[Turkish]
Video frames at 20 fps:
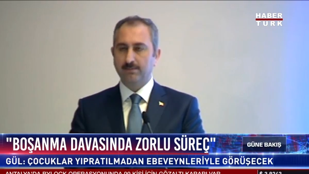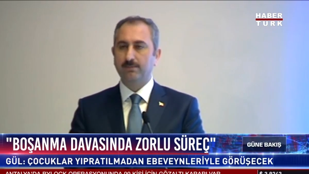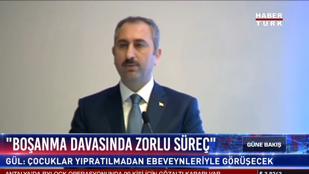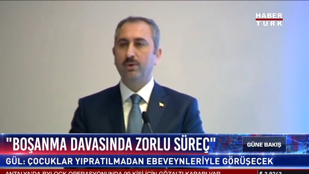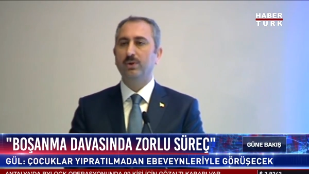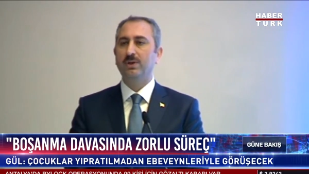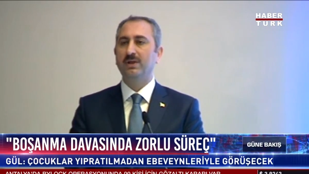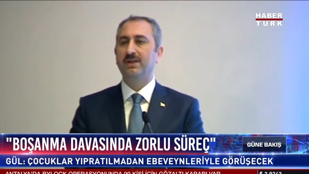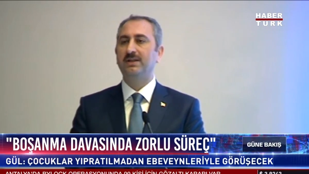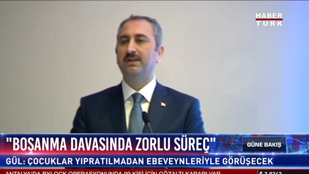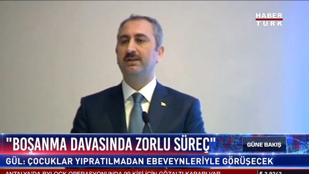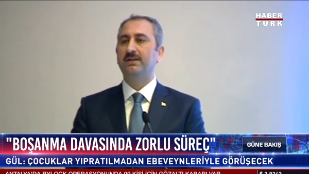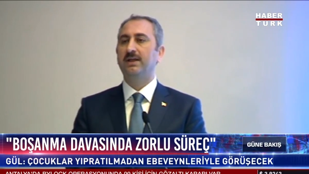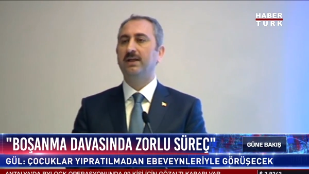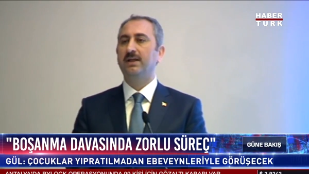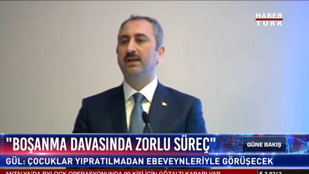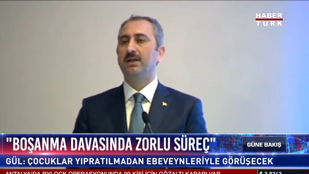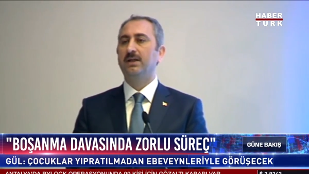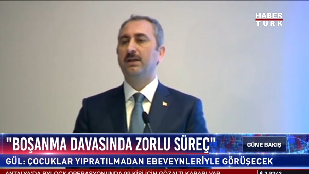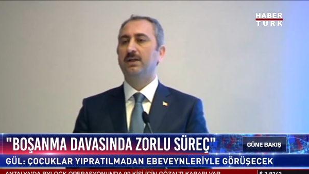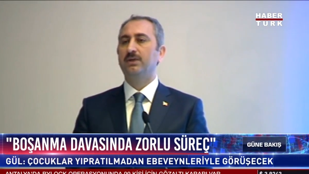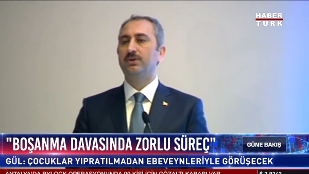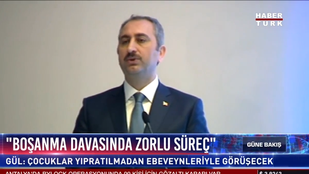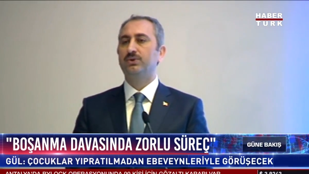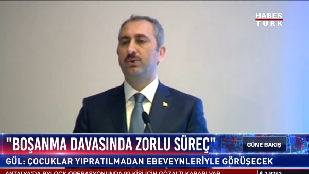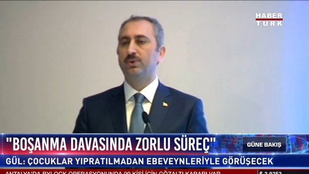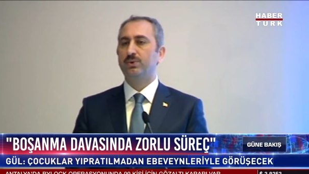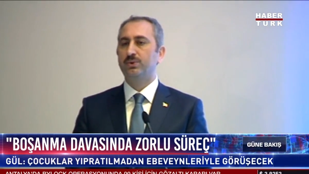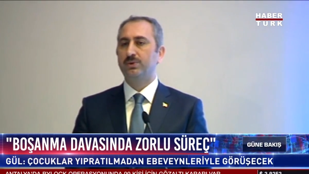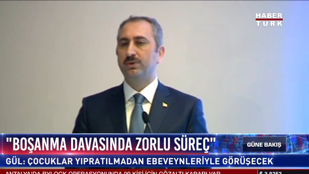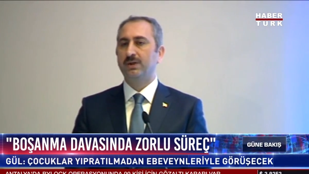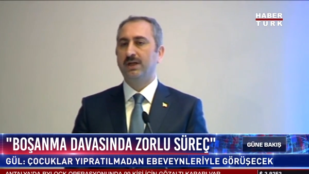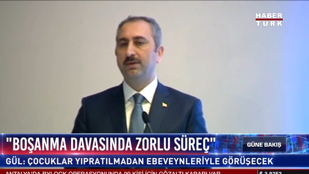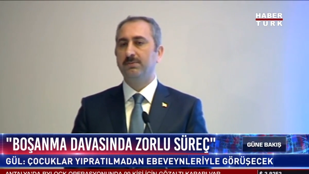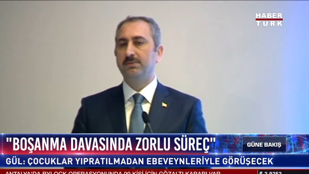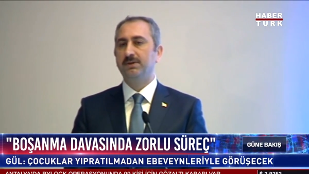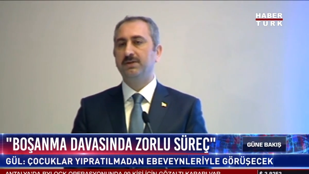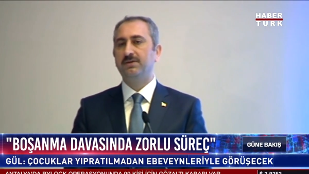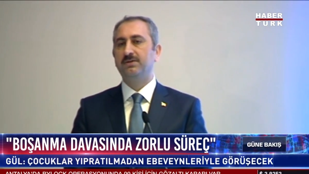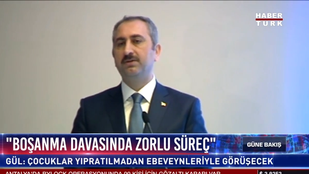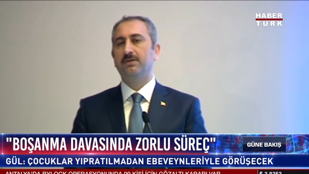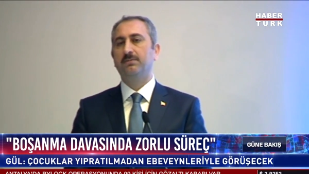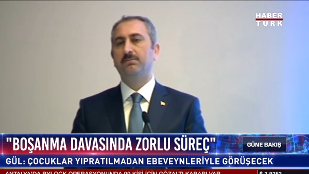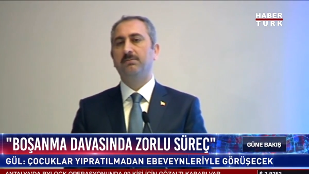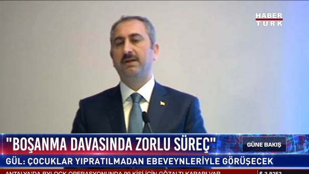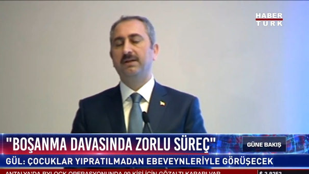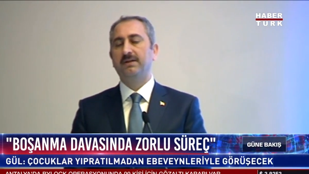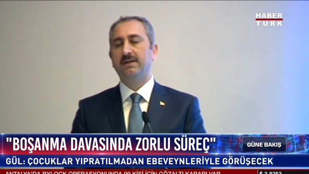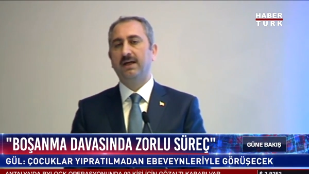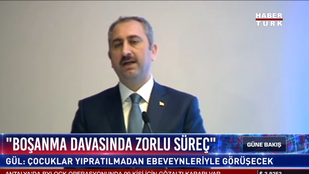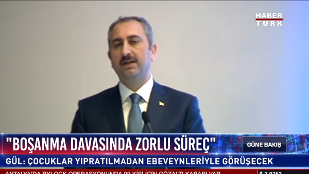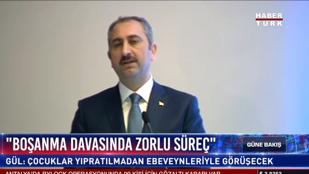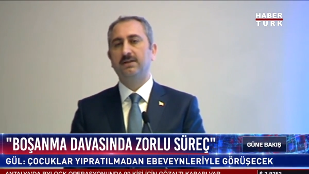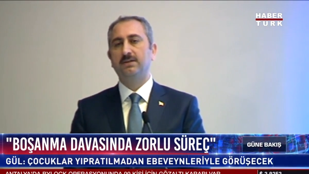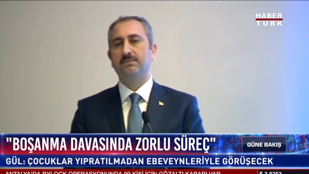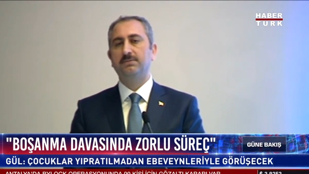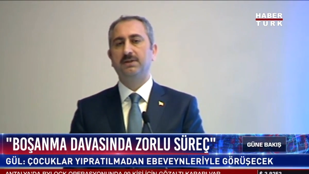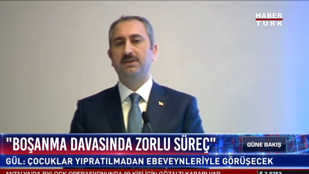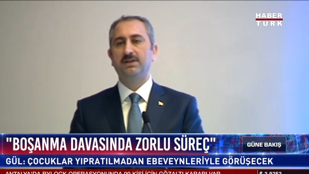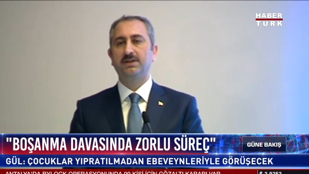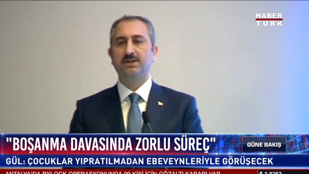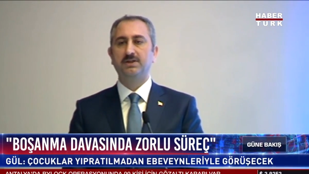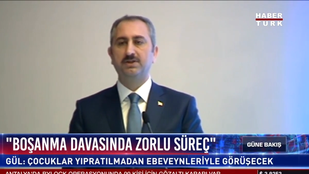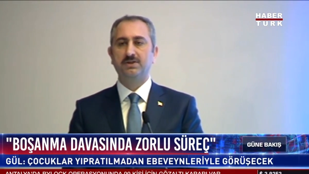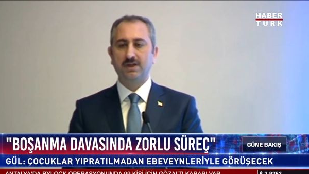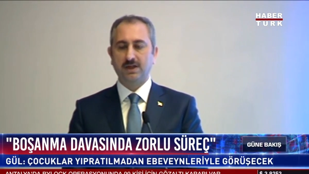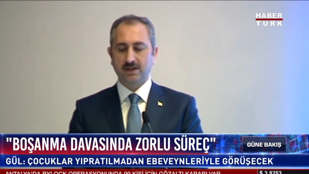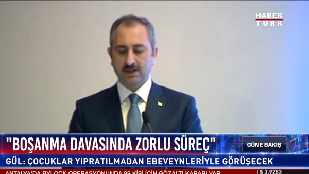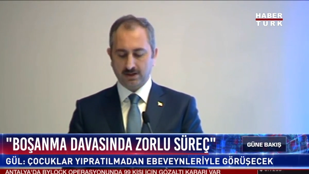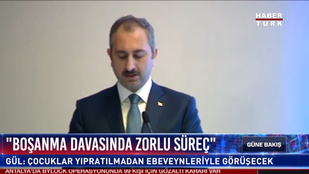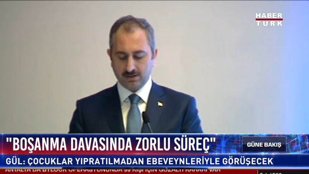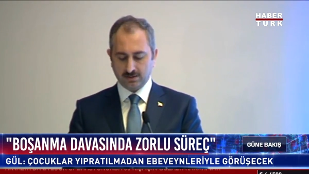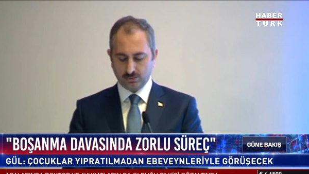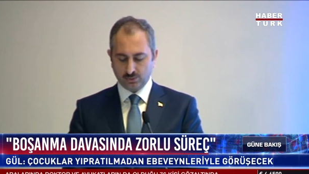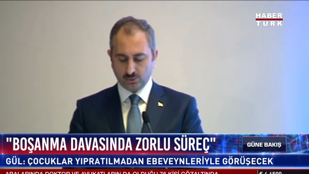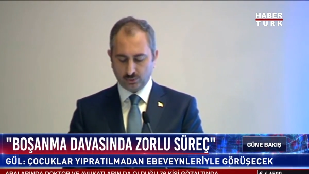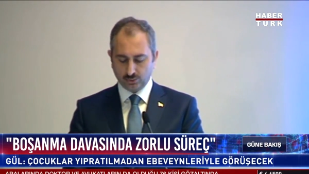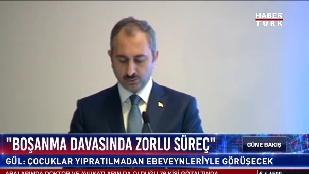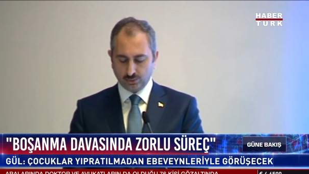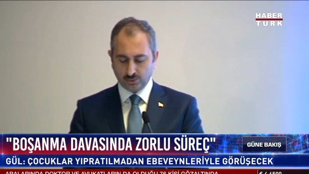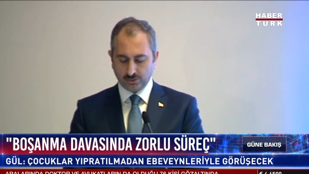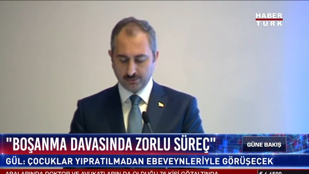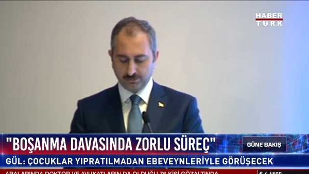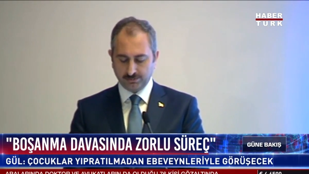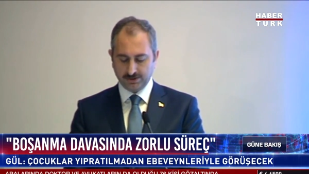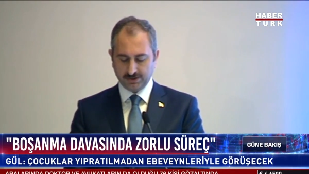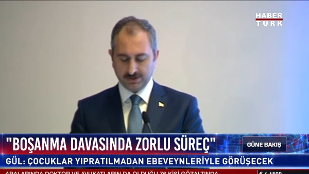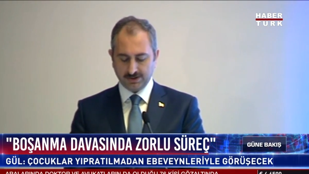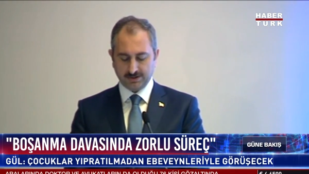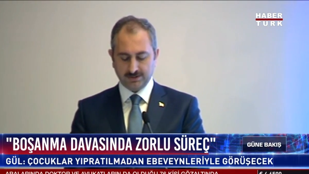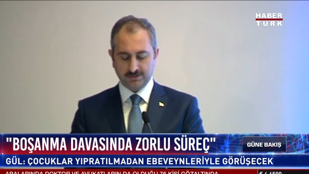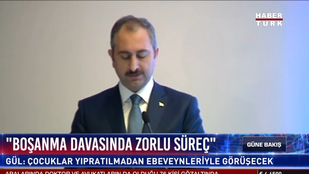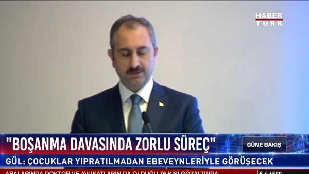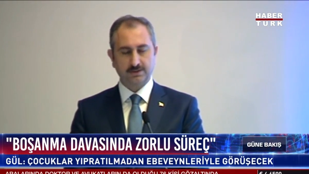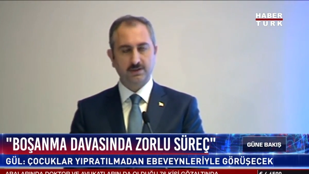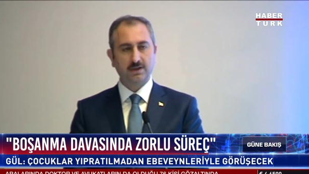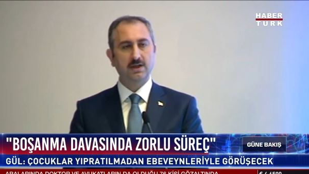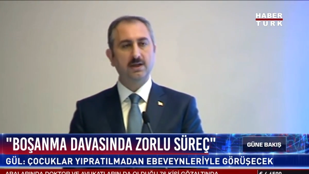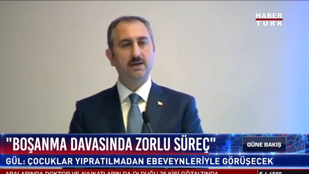Böylelikle çocuklar bir meta gibi icraya konu olmayacaktır.